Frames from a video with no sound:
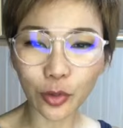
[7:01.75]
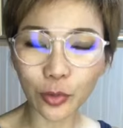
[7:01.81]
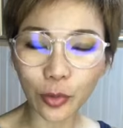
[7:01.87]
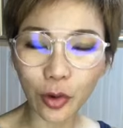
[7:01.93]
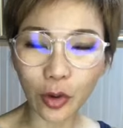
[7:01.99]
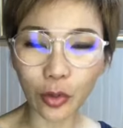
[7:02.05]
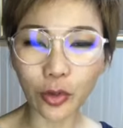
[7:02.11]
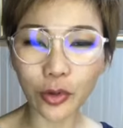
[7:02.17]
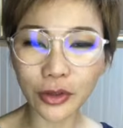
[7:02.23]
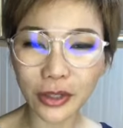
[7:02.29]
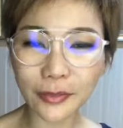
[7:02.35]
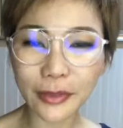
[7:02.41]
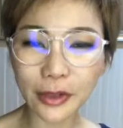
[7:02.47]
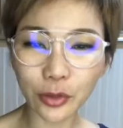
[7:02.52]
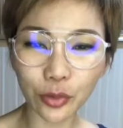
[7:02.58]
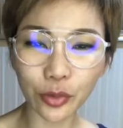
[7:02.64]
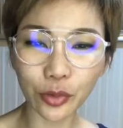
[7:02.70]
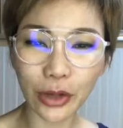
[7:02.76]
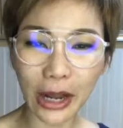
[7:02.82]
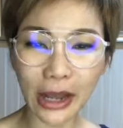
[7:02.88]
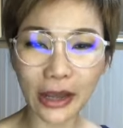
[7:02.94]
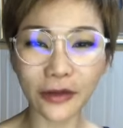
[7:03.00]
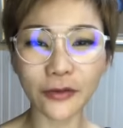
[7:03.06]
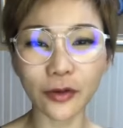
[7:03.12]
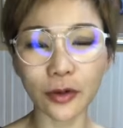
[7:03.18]
กลุ่มของคนที่มาดูไล
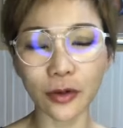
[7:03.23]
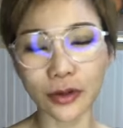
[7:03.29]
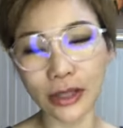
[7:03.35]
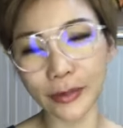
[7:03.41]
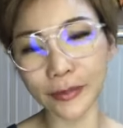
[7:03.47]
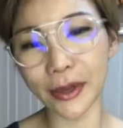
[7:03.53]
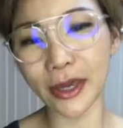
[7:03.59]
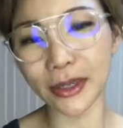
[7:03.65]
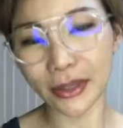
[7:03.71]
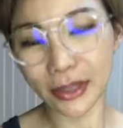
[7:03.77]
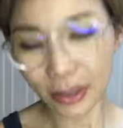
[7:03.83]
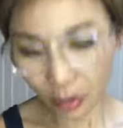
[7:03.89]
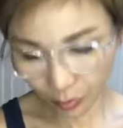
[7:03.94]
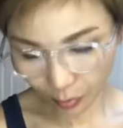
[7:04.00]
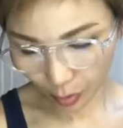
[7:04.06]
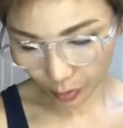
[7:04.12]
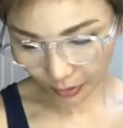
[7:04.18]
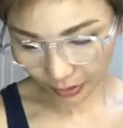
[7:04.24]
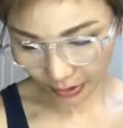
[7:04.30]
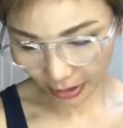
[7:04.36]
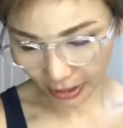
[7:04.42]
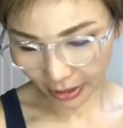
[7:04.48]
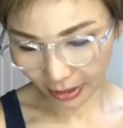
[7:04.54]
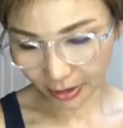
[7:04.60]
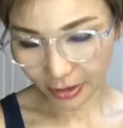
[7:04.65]
ฟ์ในเพจนี้ของหมอนะ
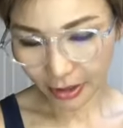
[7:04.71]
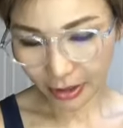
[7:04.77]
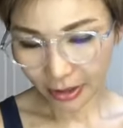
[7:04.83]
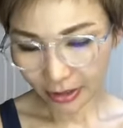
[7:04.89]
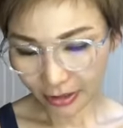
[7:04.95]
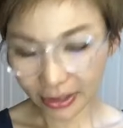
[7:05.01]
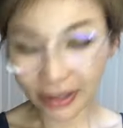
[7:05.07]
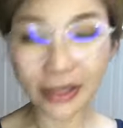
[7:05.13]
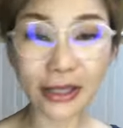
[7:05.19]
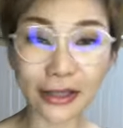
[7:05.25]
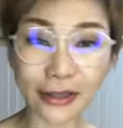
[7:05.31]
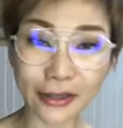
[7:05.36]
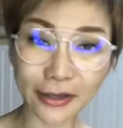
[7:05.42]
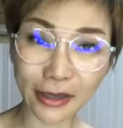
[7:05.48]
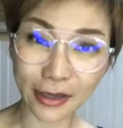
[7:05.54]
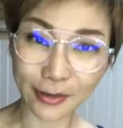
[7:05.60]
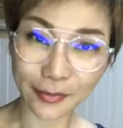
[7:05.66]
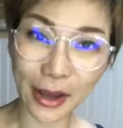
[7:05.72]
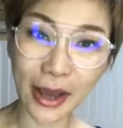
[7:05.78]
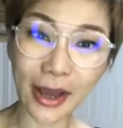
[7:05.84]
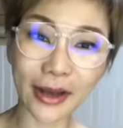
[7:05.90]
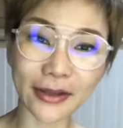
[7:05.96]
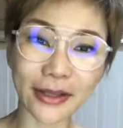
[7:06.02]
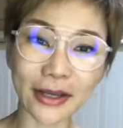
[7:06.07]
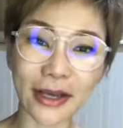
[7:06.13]
คะคิดกันยังไง
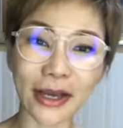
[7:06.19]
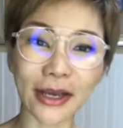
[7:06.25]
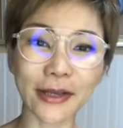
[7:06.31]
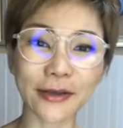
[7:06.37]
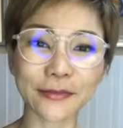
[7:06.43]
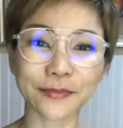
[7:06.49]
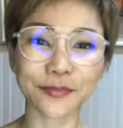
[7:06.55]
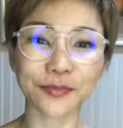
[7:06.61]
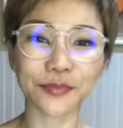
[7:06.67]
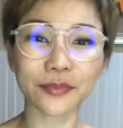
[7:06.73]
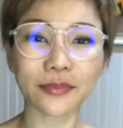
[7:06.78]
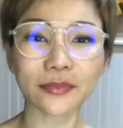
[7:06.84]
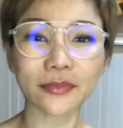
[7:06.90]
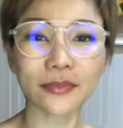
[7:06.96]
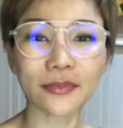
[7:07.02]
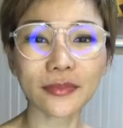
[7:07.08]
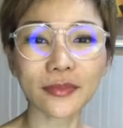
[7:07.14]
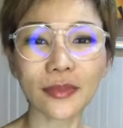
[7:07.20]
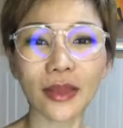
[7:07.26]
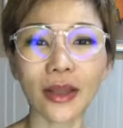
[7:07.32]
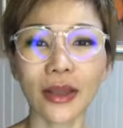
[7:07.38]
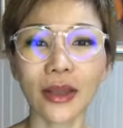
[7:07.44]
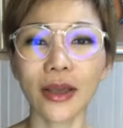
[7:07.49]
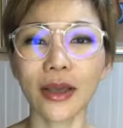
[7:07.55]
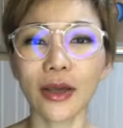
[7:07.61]
บ้างนะคะ
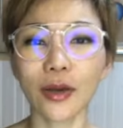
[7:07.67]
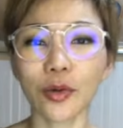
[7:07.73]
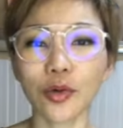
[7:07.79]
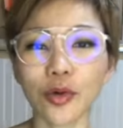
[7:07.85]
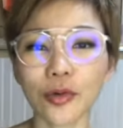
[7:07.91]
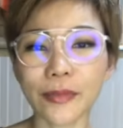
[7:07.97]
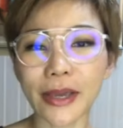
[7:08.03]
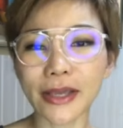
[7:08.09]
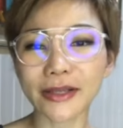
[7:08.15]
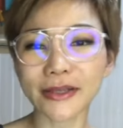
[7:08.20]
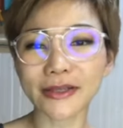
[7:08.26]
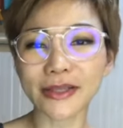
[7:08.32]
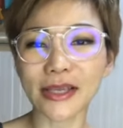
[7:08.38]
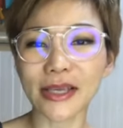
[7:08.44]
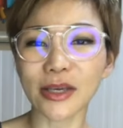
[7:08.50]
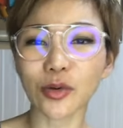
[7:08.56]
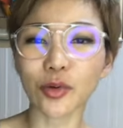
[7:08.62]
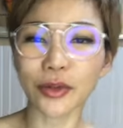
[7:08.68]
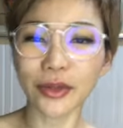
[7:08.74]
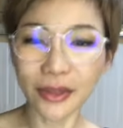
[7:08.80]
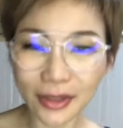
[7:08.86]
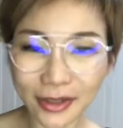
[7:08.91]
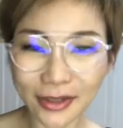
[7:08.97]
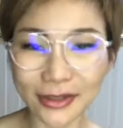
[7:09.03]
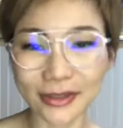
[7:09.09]
คุณเพนสีกด
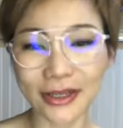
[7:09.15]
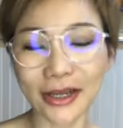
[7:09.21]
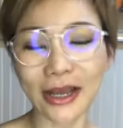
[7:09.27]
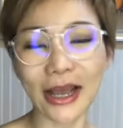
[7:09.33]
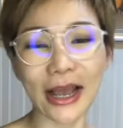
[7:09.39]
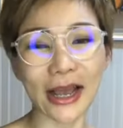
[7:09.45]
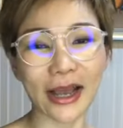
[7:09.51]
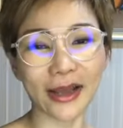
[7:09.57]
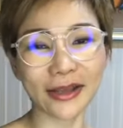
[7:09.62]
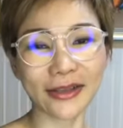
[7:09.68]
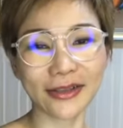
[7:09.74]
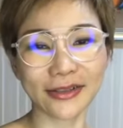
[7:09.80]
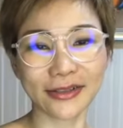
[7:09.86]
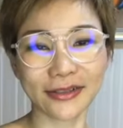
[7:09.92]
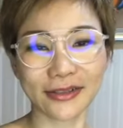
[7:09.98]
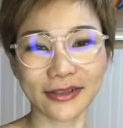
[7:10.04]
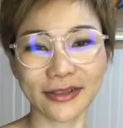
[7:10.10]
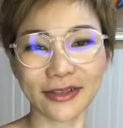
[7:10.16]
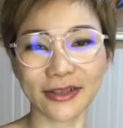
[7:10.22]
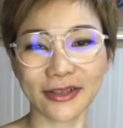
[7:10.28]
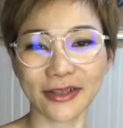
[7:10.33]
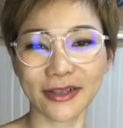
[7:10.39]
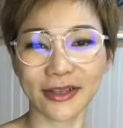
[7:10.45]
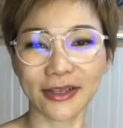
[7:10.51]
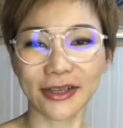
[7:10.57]
1นะคะ
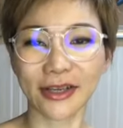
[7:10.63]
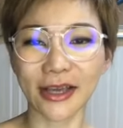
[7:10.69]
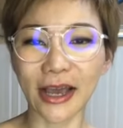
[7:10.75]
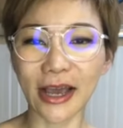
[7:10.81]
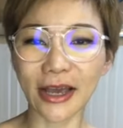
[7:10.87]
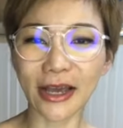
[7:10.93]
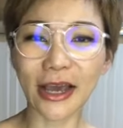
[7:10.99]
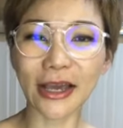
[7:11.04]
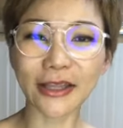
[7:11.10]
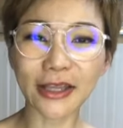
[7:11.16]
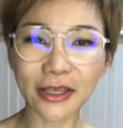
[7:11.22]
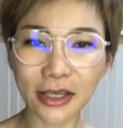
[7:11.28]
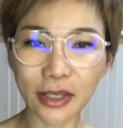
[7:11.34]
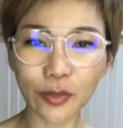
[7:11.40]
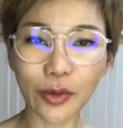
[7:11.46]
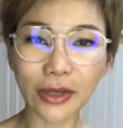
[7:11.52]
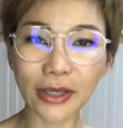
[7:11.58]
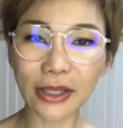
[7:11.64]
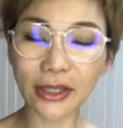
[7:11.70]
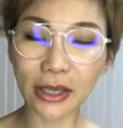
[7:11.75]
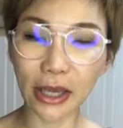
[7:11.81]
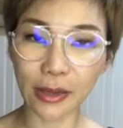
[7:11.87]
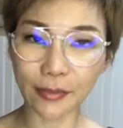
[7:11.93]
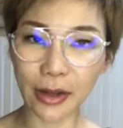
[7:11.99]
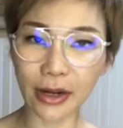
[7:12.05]
ใครที่คิดว่ากิน
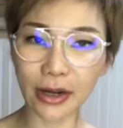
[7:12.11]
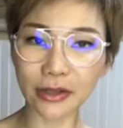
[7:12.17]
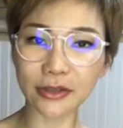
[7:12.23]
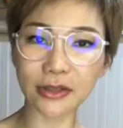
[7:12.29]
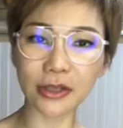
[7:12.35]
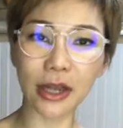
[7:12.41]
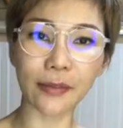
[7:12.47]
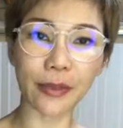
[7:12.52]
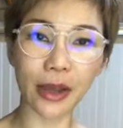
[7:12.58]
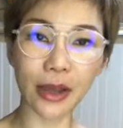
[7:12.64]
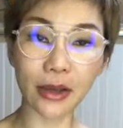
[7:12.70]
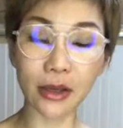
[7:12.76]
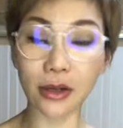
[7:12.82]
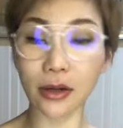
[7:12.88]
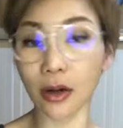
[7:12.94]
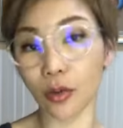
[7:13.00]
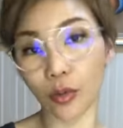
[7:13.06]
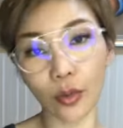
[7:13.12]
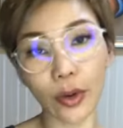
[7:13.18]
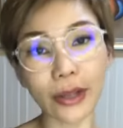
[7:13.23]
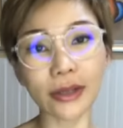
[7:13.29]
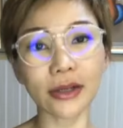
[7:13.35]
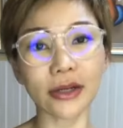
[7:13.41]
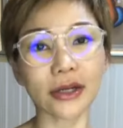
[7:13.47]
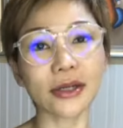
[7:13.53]
ไขมันแล้วจะทำให้เราอ้ว
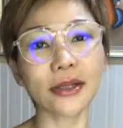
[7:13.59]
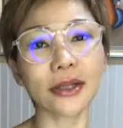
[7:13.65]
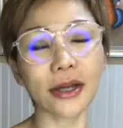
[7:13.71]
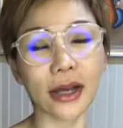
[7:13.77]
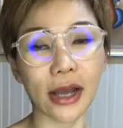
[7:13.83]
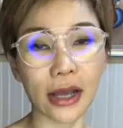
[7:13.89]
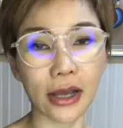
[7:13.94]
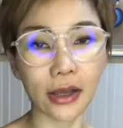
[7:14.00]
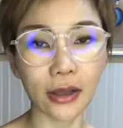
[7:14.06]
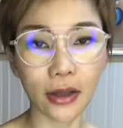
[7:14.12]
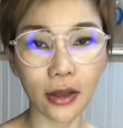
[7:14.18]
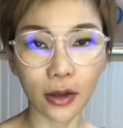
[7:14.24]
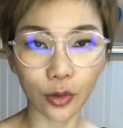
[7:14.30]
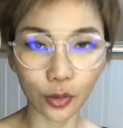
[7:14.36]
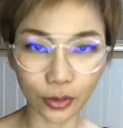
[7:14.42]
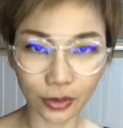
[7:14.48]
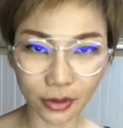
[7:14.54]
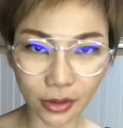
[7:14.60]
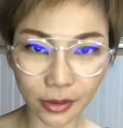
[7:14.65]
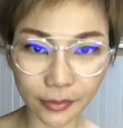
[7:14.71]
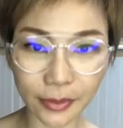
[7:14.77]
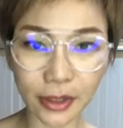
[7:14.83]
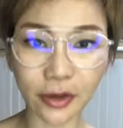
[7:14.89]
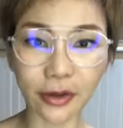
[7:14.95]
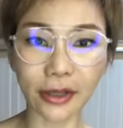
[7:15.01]
นขึ้นนะคะกด
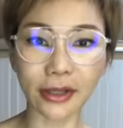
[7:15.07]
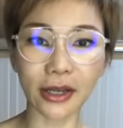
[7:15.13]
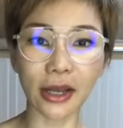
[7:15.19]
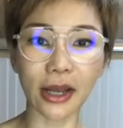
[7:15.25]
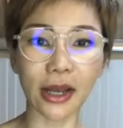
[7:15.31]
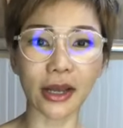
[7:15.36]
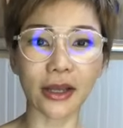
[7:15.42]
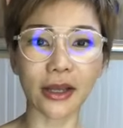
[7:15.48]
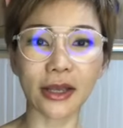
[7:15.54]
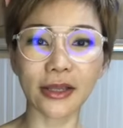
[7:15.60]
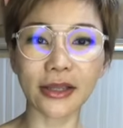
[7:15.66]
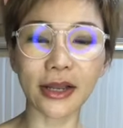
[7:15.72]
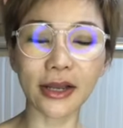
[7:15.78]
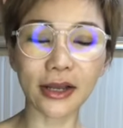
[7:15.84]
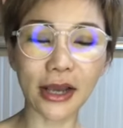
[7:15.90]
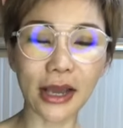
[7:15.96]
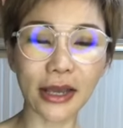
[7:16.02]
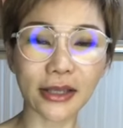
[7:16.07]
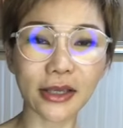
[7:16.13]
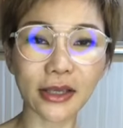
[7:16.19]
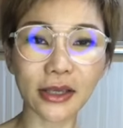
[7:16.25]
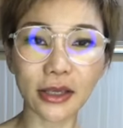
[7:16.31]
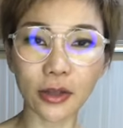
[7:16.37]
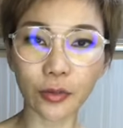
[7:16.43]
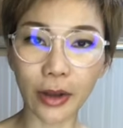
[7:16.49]
1มาหน่อยนะคะถ้าใคร
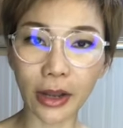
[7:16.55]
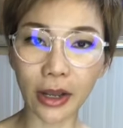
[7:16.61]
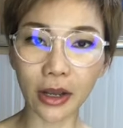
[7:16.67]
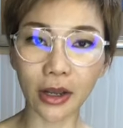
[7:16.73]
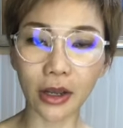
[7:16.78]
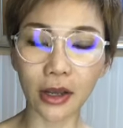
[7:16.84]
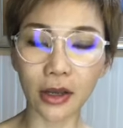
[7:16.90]
ที่คิดว่า